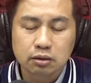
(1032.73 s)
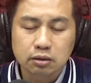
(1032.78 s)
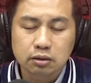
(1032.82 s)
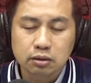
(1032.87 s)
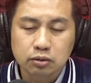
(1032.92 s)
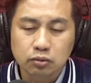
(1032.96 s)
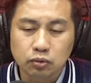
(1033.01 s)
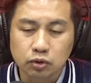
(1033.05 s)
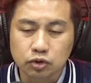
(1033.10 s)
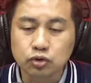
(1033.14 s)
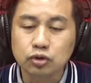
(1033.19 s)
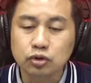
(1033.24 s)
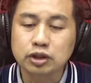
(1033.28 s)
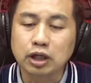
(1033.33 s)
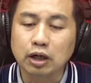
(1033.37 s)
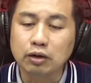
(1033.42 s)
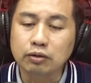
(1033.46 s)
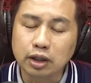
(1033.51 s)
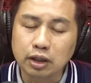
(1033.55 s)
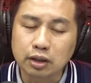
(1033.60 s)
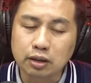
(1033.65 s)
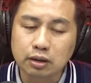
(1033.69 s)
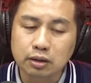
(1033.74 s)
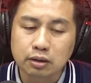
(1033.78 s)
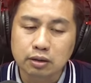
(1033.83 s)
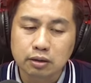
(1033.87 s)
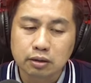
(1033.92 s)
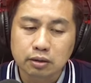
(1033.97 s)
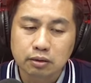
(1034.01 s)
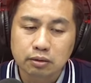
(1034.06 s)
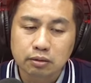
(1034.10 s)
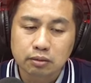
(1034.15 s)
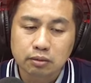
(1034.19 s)
我做少一点，
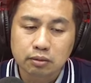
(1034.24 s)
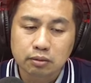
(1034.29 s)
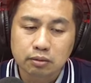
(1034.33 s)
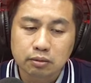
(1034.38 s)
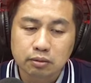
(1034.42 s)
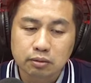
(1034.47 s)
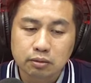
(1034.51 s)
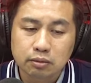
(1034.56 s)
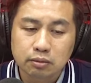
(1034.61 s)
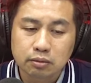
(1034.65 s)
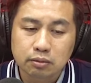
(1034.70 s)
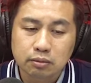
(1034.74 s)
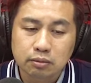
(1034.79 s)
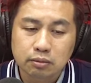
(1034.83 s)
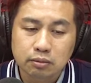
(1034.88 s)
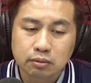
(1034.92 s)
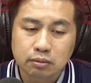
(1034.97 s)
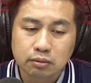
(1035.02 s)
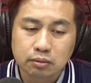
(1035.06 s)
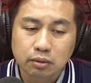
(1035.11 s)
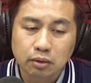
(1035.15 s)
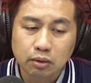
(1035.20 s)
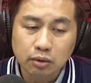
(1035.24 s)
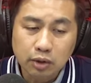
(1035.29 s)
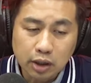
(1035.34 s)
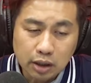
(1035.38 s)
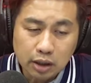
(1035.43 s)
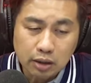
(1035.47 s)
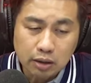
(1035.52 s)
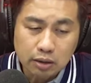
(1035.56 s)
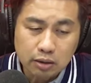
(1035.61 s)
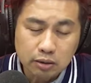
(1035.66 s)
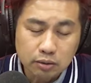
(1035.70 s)
嗯
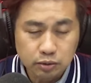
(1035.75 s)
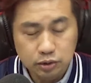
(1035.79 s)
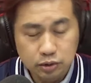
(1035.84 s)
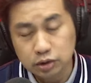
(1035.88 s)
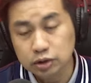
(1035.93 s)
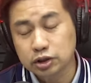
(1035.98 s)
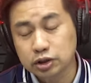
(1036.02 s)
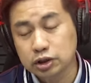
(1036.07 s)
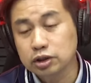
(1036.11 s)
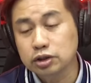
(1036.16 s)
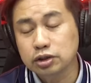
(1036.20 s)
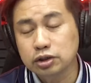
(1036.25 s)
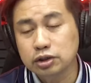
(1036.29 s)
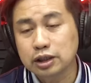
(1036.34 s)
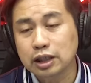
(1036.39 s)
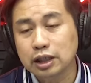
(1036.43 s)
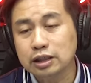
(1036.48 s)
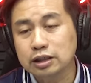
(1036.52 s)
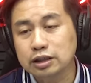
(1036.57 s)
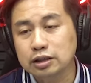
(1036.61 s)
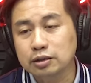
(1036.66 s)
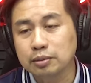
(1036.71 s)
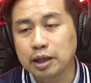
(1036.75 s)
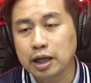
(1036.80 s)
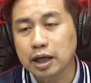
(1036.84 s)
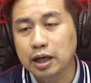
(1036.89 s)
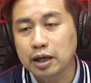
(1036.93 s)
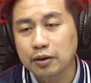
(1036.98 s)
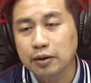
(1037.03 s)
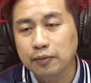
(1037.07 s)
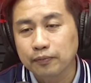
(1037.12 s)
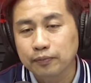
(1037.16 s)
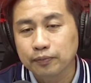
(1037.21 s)
，OK， 其其实是这样子吗？